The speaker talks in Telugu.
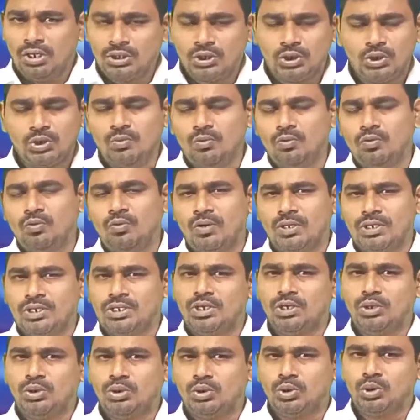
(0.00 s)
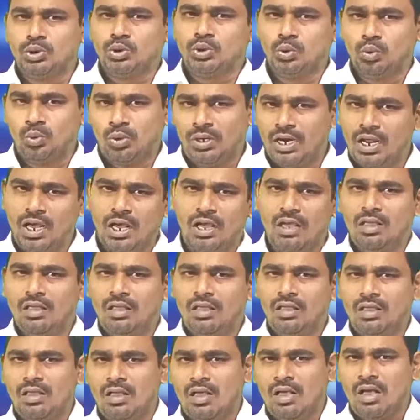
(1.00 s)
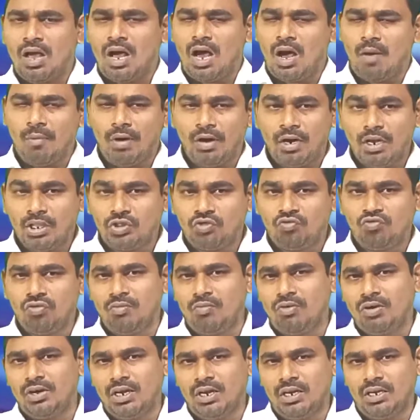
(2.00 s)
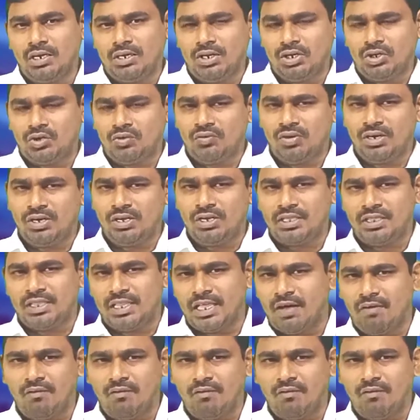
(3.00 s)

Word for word: నిత్యము వసించుచు ఉన్న అమరత్వము కలిగినటువంటి